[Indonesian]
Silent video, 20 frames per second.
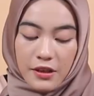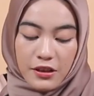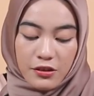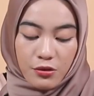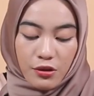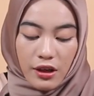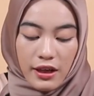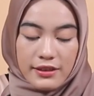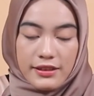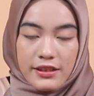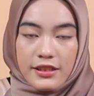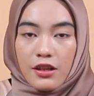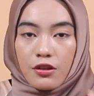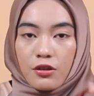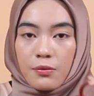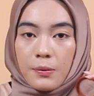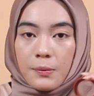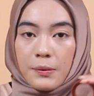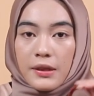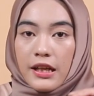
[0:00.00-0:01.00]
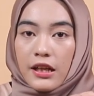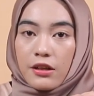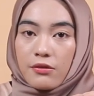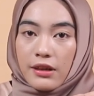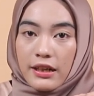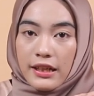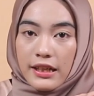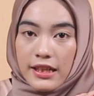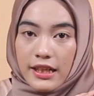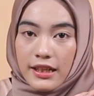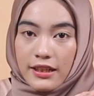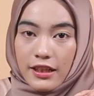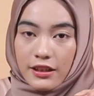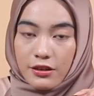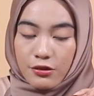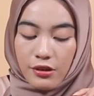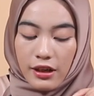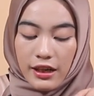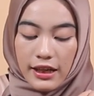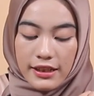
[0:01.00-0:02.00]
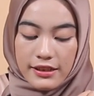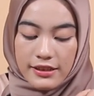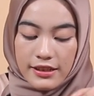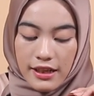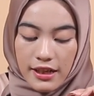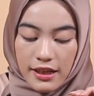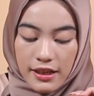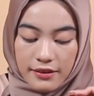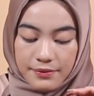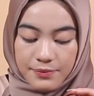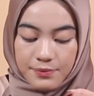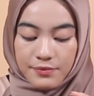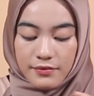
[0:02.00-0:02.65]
natural jadi aku pemilihan warnanya natural aja